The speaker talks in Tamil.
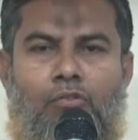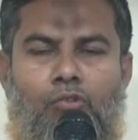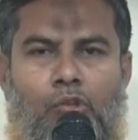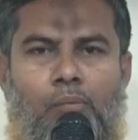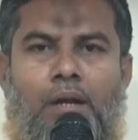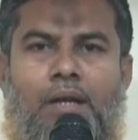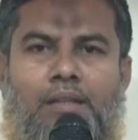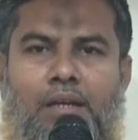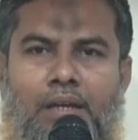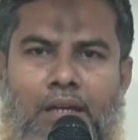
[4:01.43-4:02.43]
சுத்தமாக
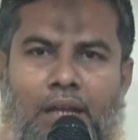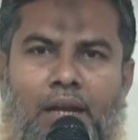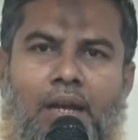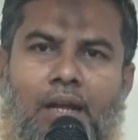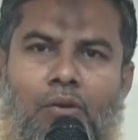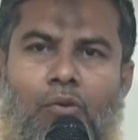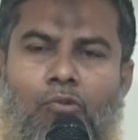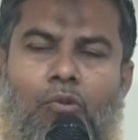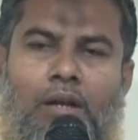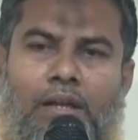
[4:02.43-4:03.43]
தண்ணீரே இல்லாத ஒரு
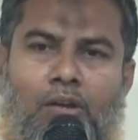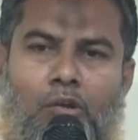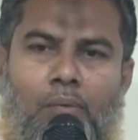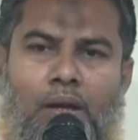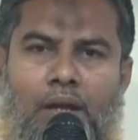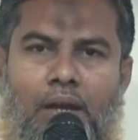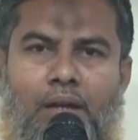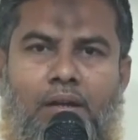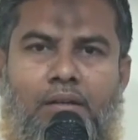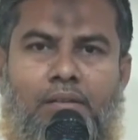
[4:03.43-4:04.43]
சூழ்நிலை இருக்குமானால்
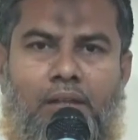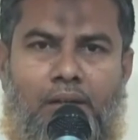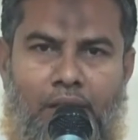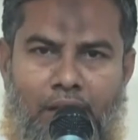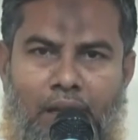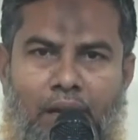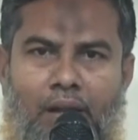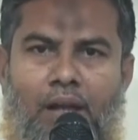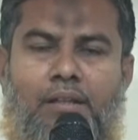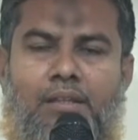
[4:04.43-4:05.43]
தண்ணீரே
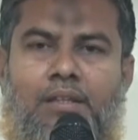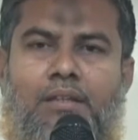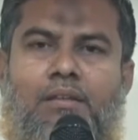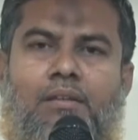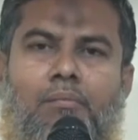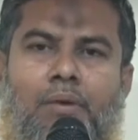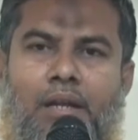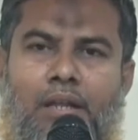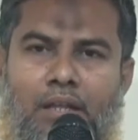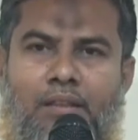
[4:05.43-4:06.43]
இல்லாது மன
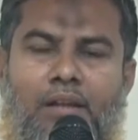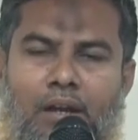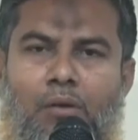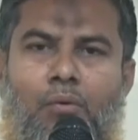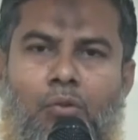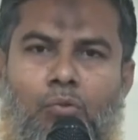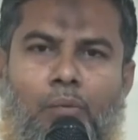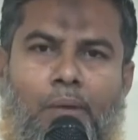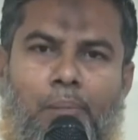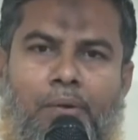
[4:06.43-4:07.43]
ரீதியான ஒரு
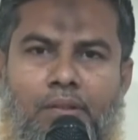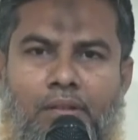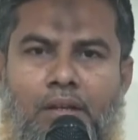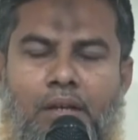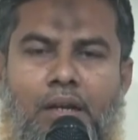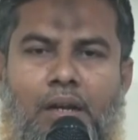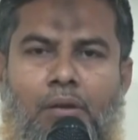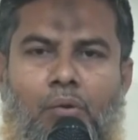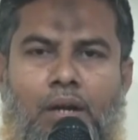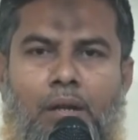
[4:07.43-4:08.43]
தூய்மைப்படுத்துதல் என்கின்ற
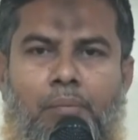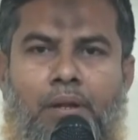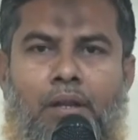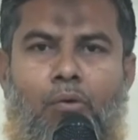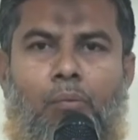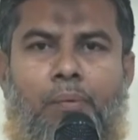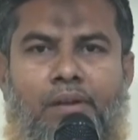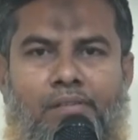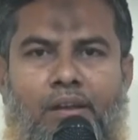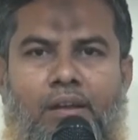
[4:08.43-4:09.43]
ஒரு அடிப்படையில் ஒரு
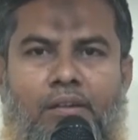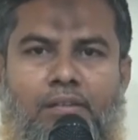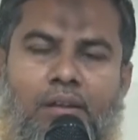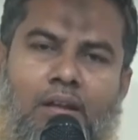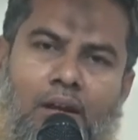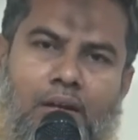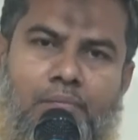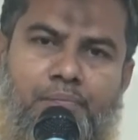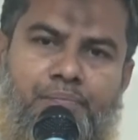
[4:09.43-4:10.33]
பயிற்சியை கற்றுத்தருகிறார்கள்